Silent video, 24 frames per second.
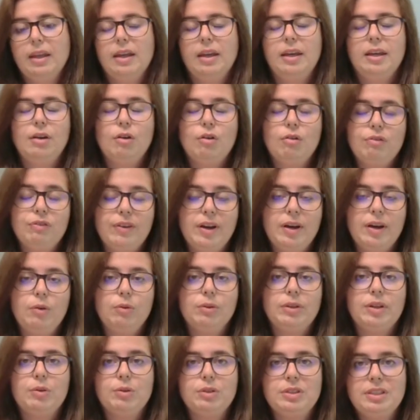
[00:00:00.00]
Et enfin,
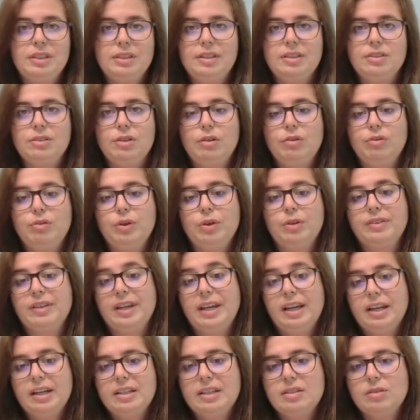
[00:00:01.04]
on a aussi des offres
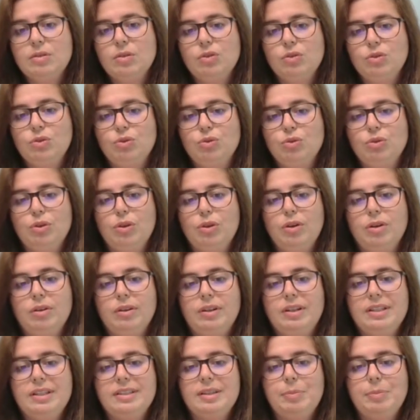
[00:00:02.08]
très récentes sur
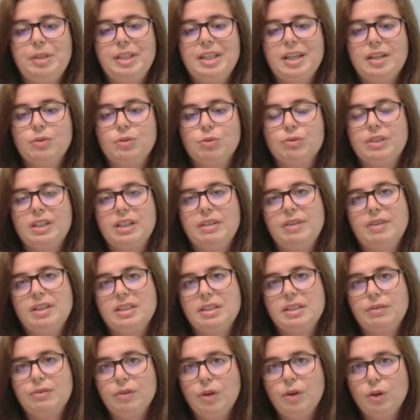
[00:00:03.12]
euh, les applications
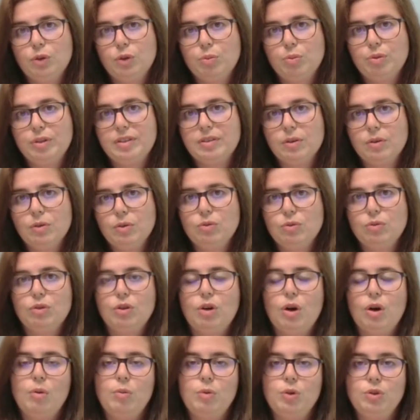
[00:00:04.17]
triphasées forte puissance,
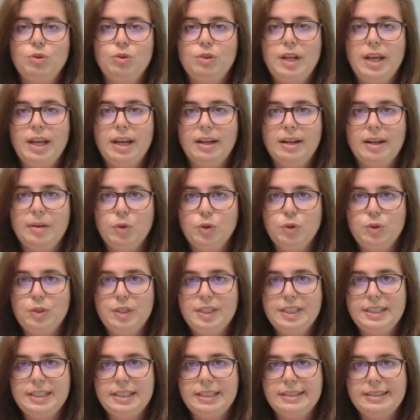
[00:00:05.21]
donc en modulaire, la
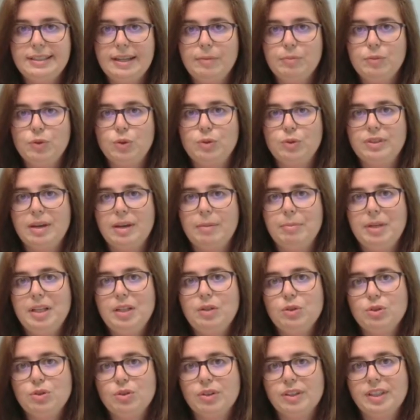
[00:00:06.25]
6 XM jusqu'à
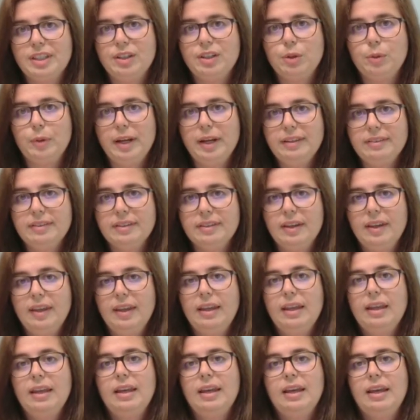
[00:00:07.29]
1200 kW
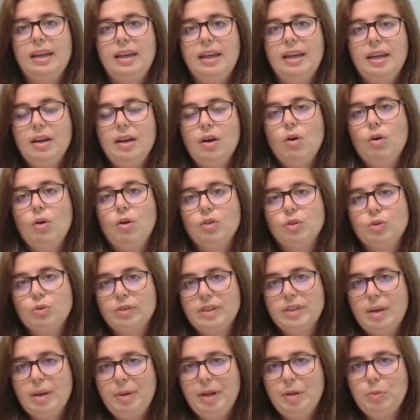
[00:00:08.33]
et en ce
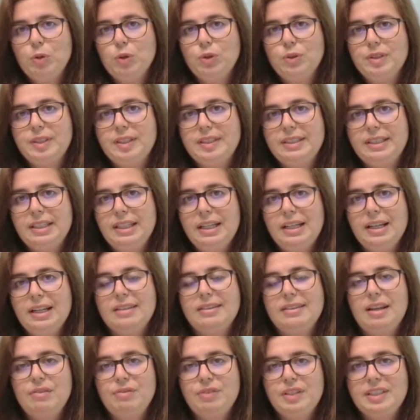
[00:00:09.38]
qu'on appelle monolithique, la
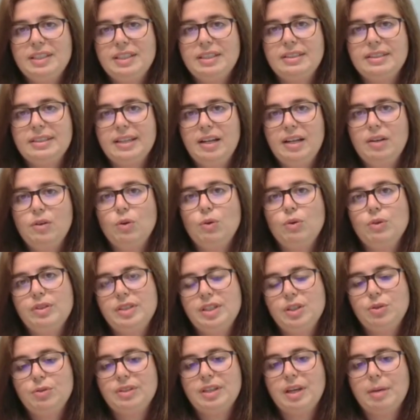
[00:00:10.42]
Delphi 6
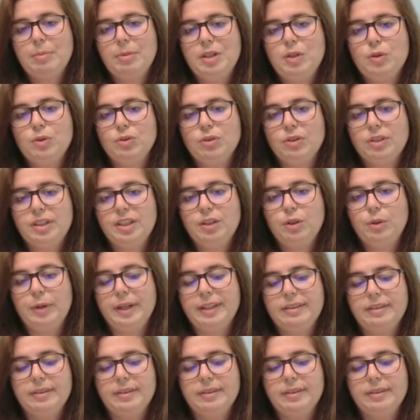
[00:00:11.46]
aussi jusqu'à 1200 kW.